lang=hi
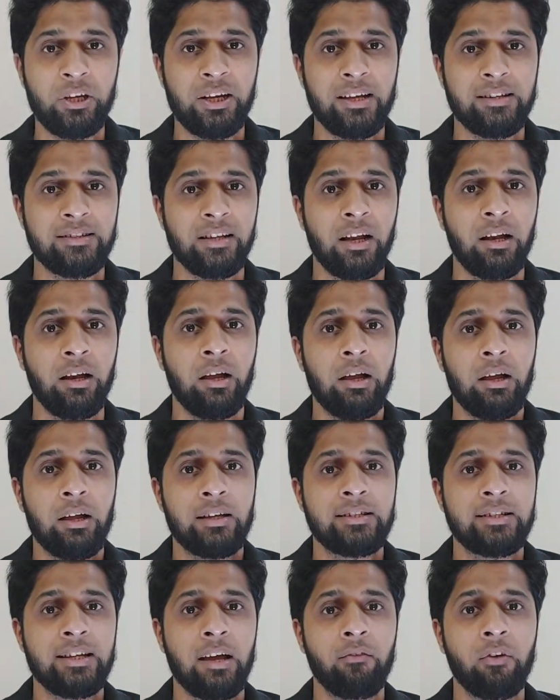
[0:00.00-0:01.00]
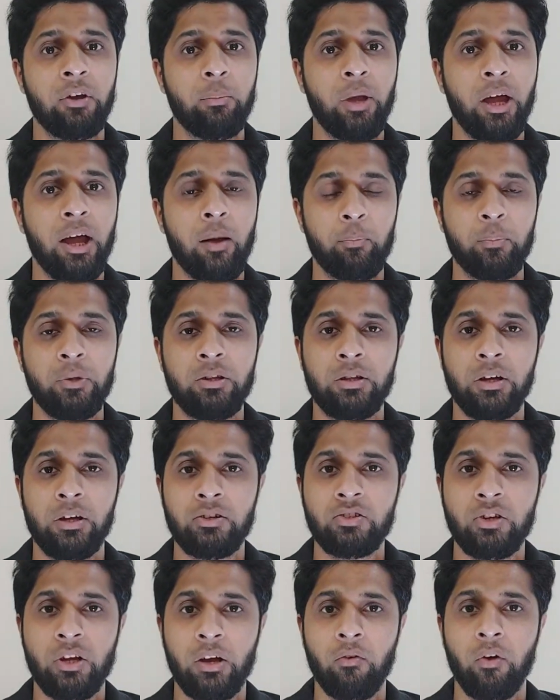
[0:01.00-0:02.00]
एल सेवन में अपनी दर्ज
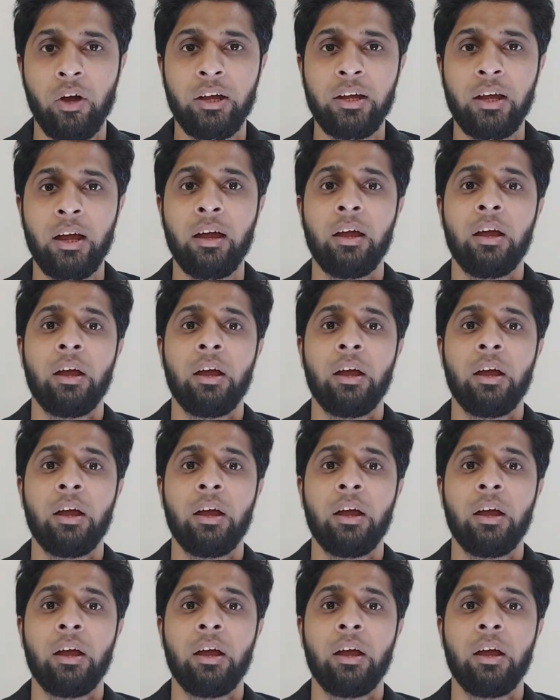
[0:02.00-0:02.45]
करवाई है